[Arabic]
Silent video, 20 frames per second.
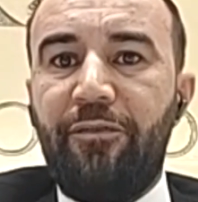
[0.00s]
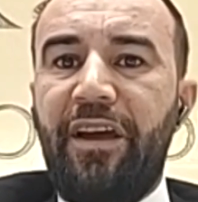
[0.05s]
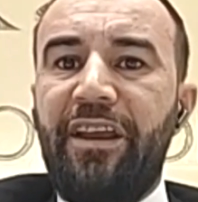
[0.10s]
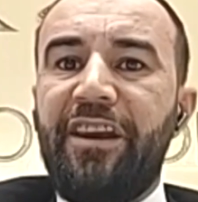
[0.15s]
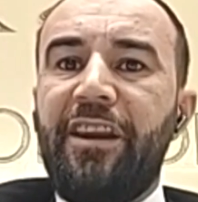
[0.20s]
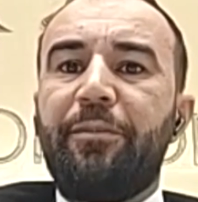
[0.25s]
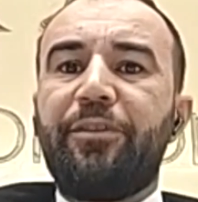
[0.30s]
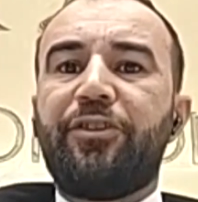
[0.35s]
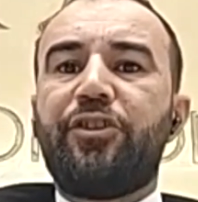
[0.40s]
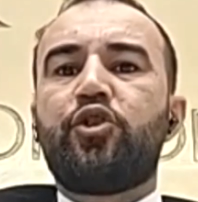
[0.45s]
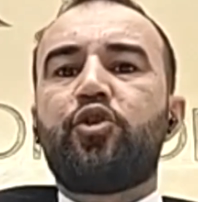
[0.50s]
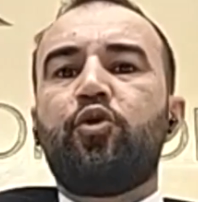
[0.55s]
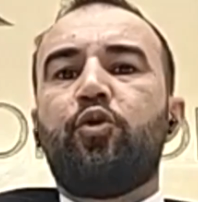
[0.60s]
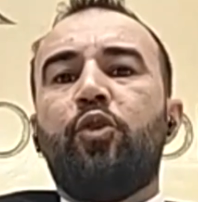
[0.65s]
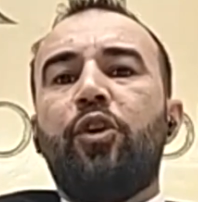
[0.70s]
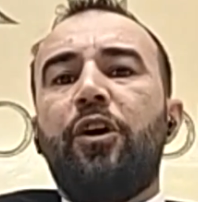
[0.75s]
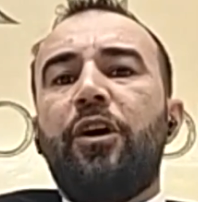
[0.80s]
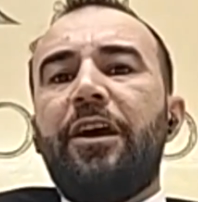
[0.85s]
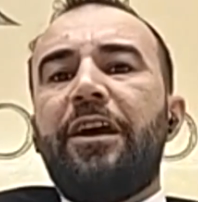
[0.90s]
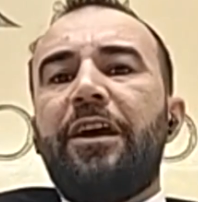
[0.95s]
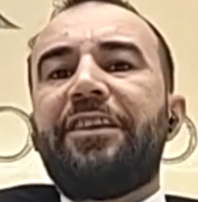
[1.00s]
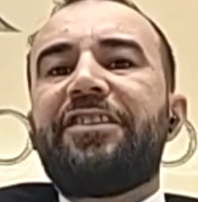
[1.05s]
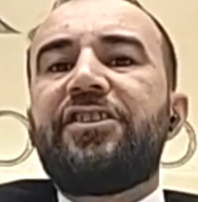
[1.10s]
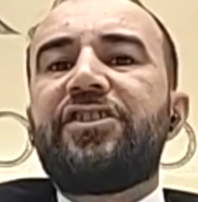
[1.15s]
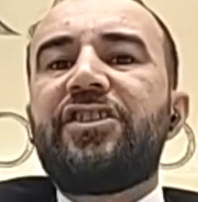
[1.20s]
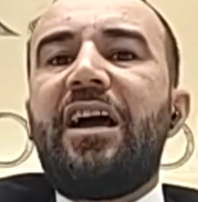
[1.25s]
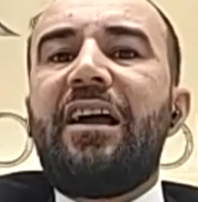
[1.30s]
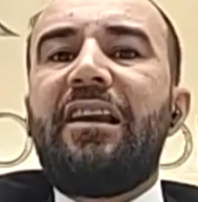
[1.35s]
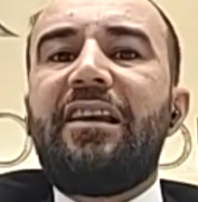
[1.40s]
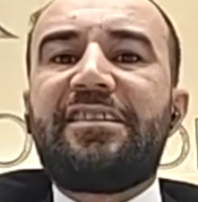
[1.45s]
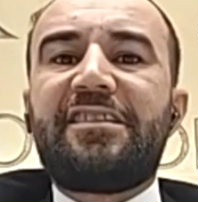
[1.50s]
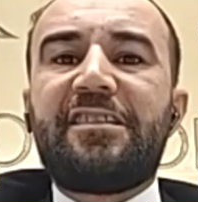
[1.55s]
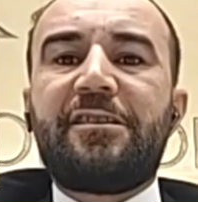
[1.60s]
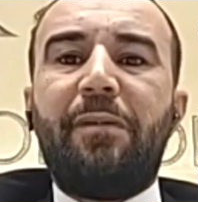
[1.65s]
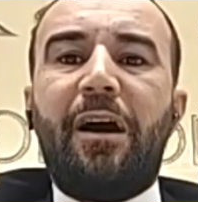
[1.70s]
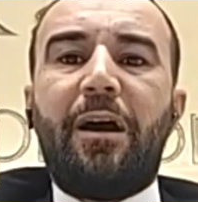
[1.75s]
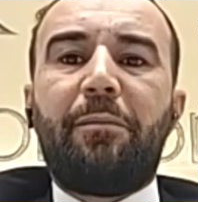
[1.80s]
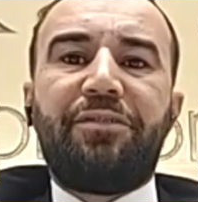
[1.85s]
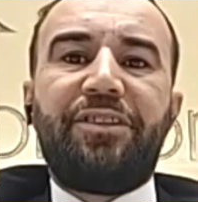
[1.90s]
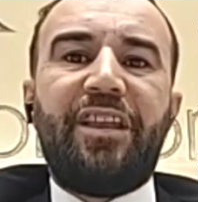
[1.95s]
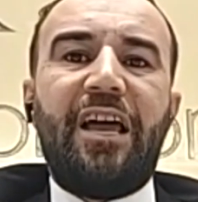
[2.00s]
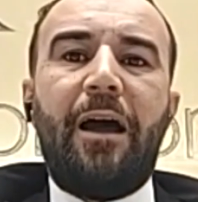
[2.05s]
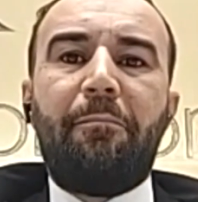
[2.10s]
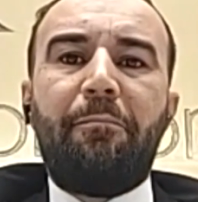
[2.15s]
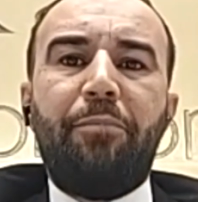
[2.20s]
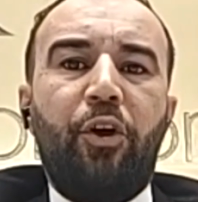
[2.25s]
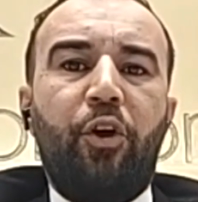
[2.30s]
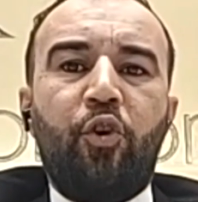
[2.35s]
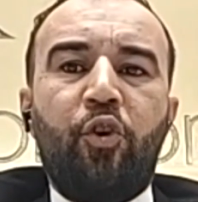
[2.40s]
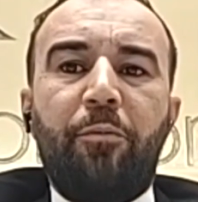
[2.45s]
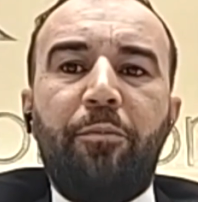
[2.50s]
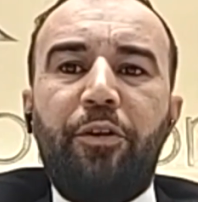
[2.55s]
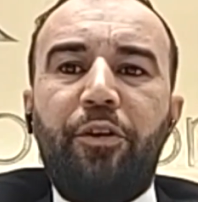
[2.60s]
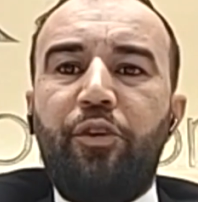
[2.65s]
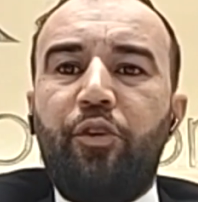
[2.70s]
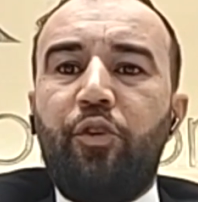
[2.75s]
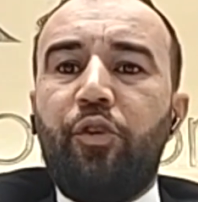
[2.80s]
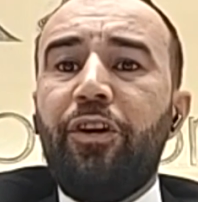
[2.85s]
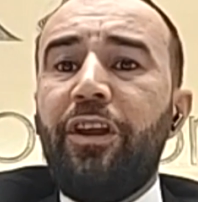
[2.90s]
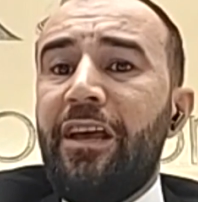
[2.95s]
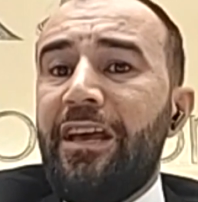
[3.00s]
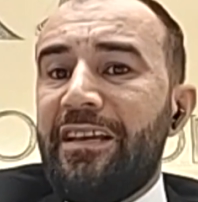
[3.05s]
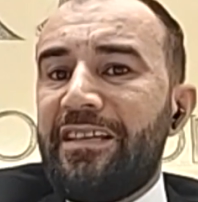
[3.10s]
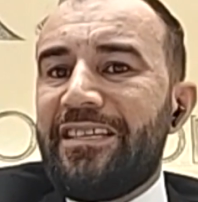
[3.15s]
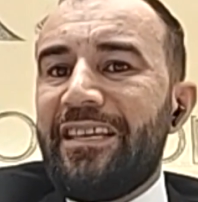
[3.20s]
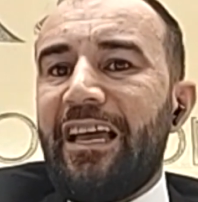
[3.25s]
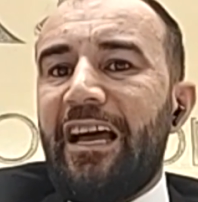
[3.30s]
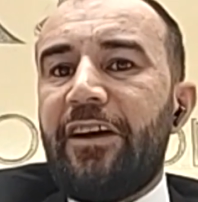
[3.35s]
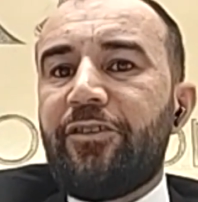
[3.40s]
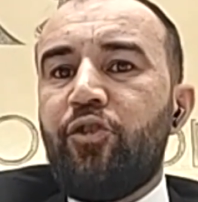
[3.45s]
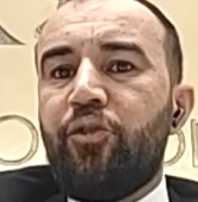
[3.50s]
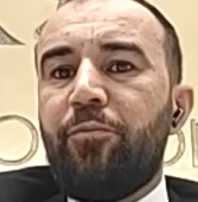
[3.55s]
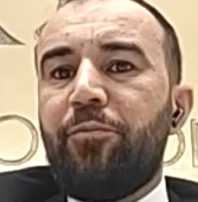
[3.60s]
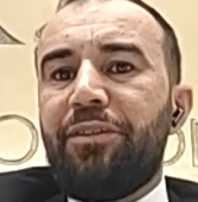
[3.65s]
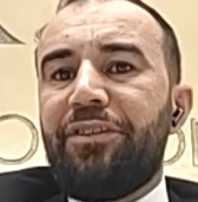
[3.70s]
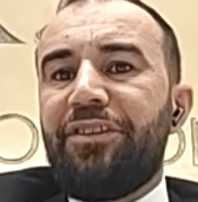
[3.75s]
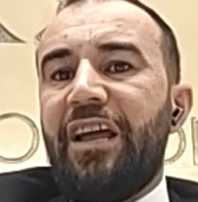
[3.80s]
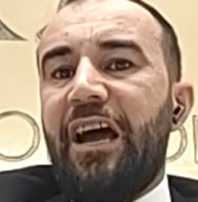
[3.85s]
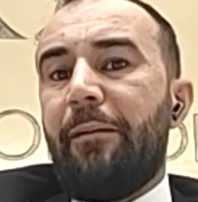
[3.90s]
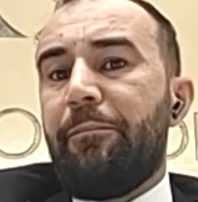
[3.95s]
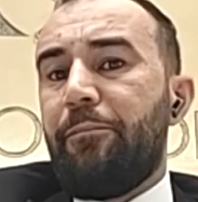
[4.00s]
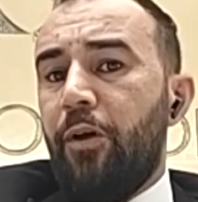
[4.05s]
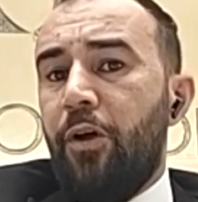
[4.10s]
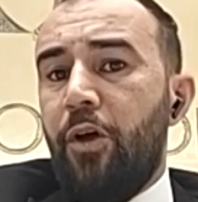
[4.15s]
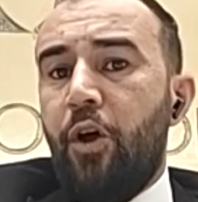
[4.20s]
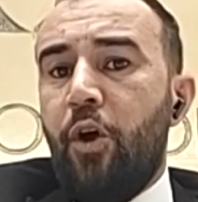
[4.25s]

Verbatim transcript: فهن بيتجهوا اتجاه الاستثمار بالذهب بحكم انه ثقتهم بالذهب